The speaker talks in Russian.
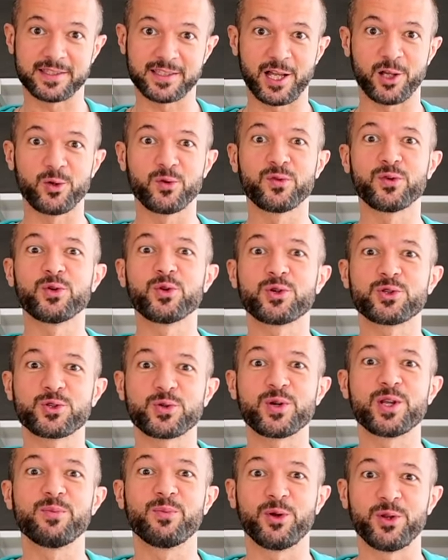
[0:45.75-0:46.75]
столовую
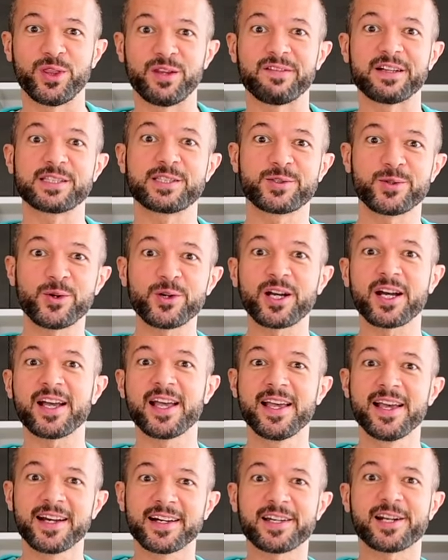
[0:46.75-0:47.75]
ложку лимонного сока,